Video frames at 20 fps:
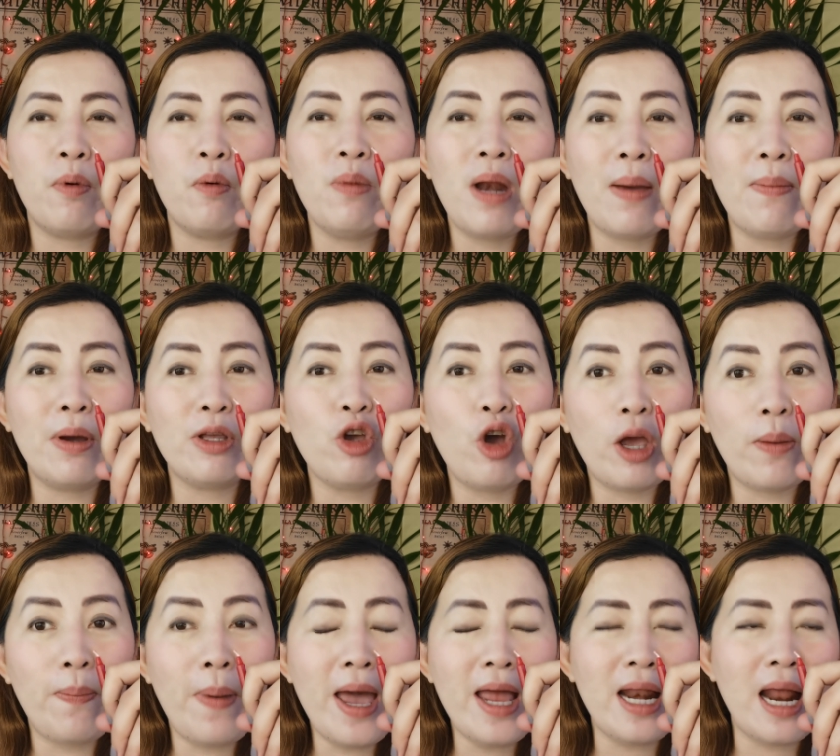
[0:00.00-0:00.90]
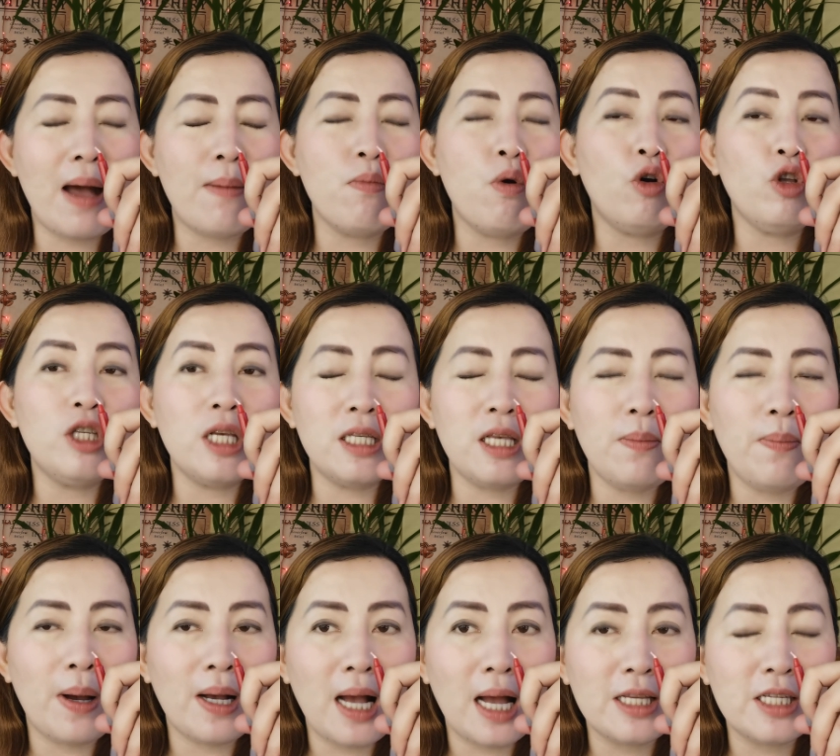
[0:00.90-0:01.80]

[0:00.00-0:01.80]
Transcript: problema nyo ay pera, bukod sa sipag